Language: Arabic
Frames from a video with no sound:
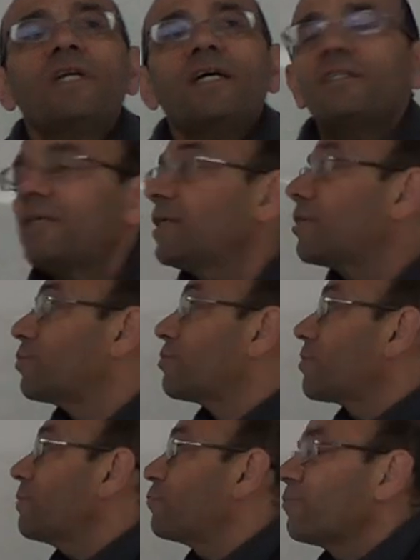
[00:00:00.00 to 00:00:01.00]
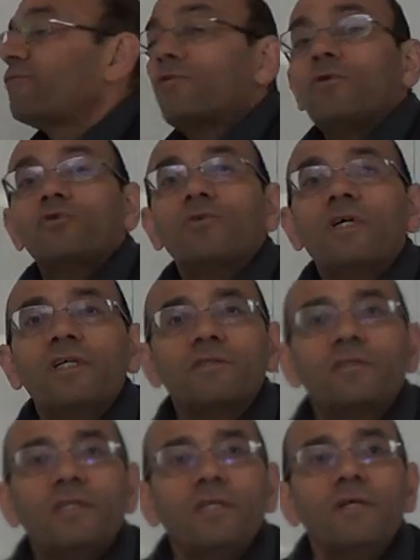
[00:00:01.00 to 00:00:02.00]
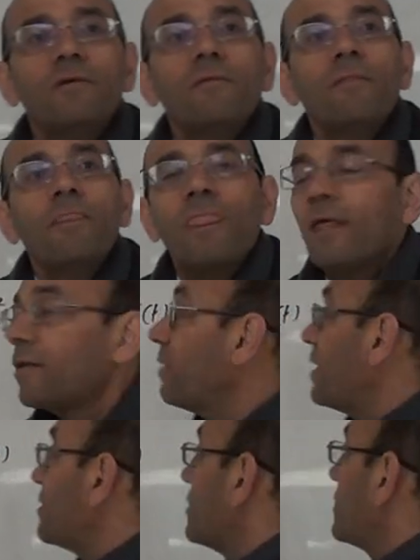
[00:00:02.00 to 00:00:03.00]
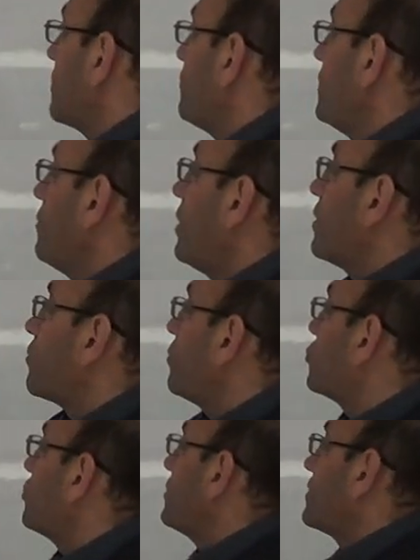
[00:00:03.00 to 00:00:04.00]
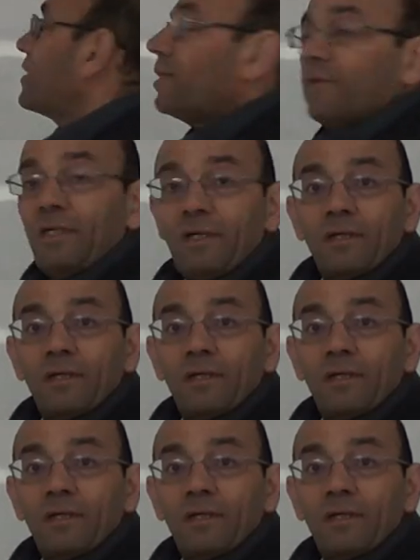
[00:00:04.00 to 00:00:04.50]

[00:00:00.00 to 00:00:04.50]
من هذا الليكويد وضربته في رو شو راح يعطيني؟ ماس اذا في 1 رو شو بتساوي؟